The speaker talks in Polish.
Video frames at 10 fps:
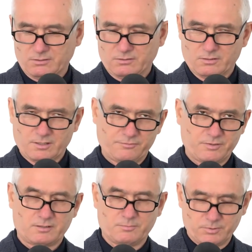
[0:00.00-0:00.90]
No,
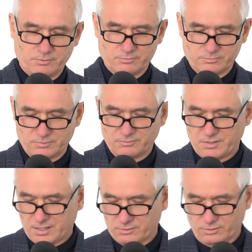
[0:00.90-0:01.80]
efekt był
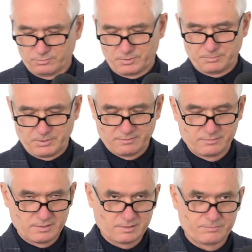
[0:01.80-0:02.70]
wiadomy,
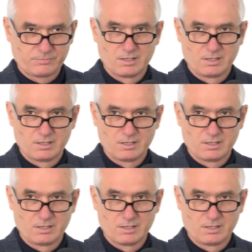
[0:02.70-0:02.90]
prawda?